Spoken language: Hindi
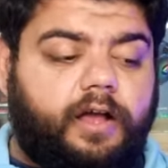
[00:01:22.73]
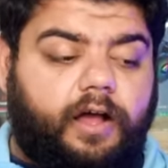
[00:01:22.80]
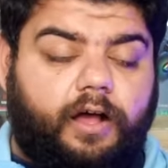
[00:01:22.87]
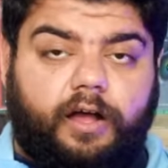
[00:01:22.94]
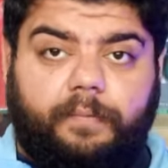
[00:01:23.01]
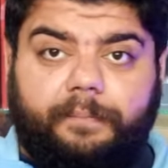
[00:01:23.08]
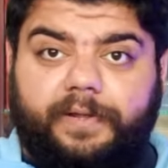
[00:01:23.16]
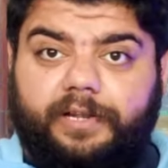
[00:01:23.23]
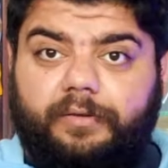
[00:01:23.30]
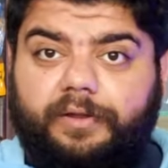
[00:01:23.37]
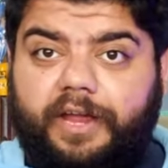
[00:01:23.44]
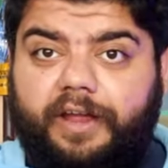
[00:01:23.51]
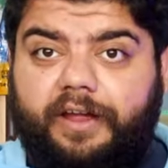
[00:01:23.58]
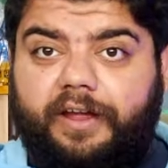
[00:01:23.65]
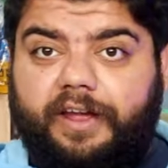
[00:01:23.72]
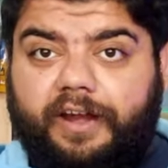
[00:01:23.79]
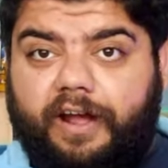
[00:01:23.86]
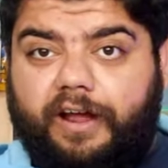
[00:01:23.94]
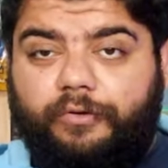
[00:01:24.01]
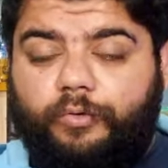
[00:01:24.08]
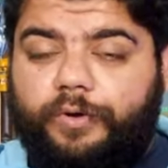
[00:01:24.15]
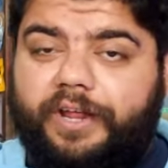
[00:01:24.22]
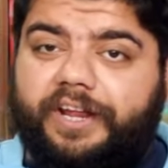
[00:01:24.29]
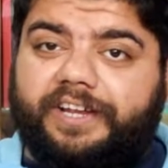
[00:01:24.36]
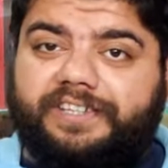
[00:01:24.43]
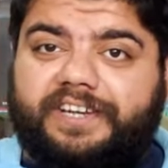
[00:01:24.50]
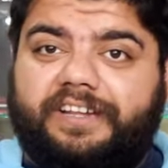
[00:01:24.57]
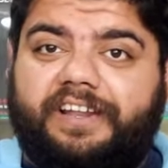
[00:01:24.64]
मतलब कि हैरान को है
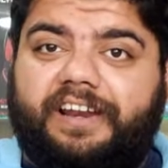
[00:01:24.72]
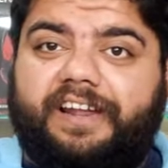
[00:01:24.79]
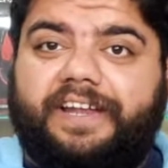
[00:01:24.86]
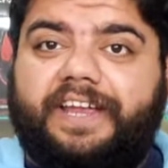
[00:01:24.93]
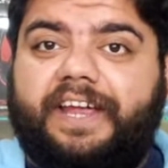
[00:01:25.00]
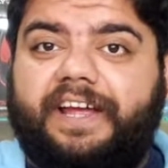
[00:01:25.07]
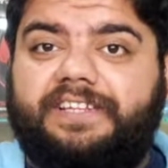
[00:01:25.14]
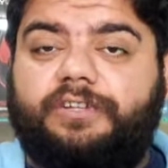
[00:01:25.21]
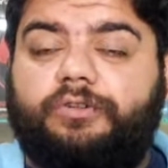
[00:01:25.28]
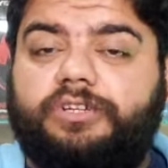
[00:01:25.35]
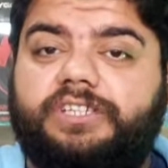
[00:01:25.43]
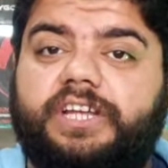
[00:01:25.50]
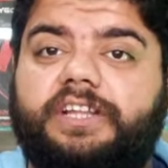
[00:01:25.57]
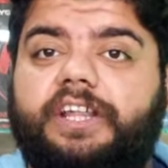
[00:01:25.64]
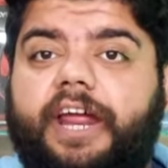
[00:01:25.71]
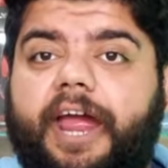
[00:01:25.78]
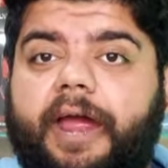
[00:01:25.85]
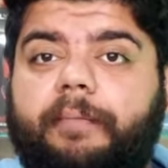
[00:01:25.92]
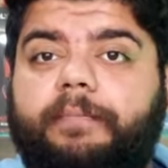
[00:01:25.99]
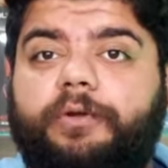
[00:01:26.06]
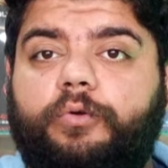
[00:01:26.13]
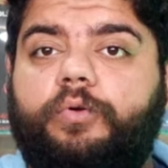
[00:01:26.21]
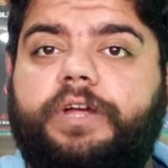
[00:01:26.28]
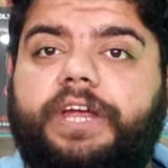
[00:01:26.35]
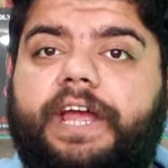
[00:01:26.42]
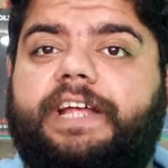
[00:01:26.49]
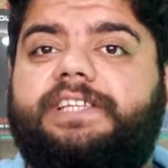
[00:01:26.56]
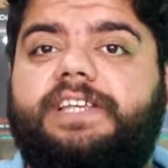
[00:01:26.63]
कि इसके अंदर लगी कैसे तो इसके अंदर M2
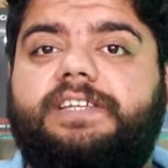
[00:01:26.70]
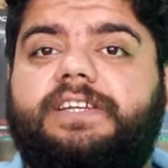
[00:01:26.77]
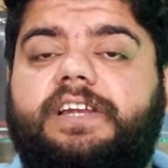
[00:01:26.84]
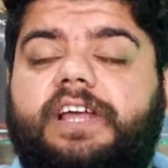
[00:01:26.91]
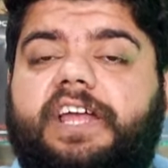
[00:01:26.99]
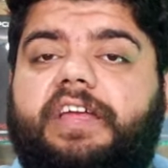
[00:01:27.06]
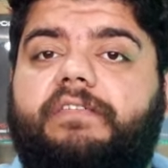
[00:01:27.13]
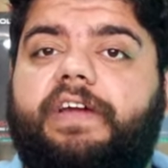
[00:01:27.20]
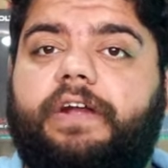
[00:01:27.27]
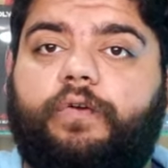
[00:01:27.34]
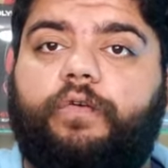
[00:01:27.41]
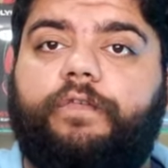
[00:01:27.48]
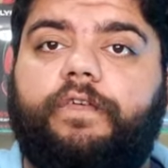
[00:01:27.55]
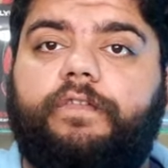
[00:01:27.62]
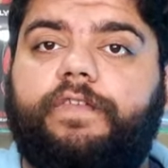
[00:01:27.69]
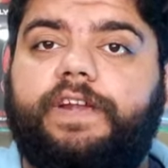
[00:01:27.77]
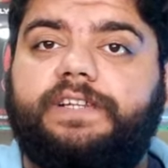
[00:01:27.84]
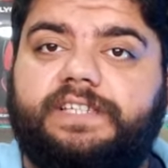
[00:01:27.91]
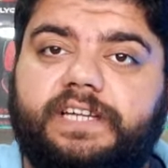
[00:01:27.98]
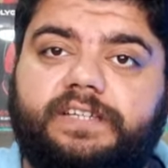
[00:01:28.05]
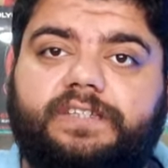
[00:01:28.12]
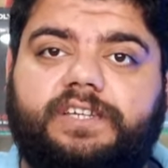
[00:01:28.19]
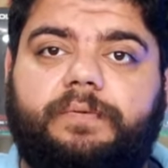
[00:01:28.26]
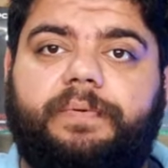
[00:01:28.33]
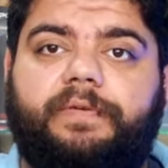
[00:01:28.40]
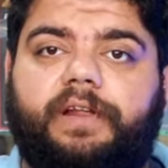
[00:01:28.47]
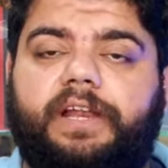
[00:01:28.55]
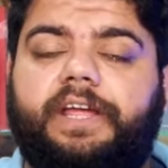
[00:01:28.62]
की SSD लगी हुई है 256
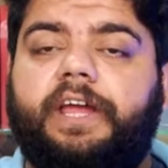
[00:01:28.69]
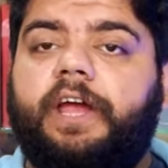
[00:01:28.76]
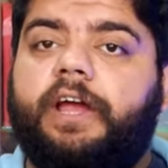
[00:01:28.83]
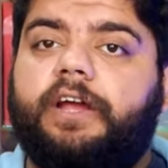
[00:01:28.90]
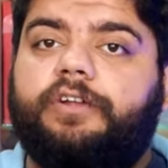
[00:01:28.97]
GB वाली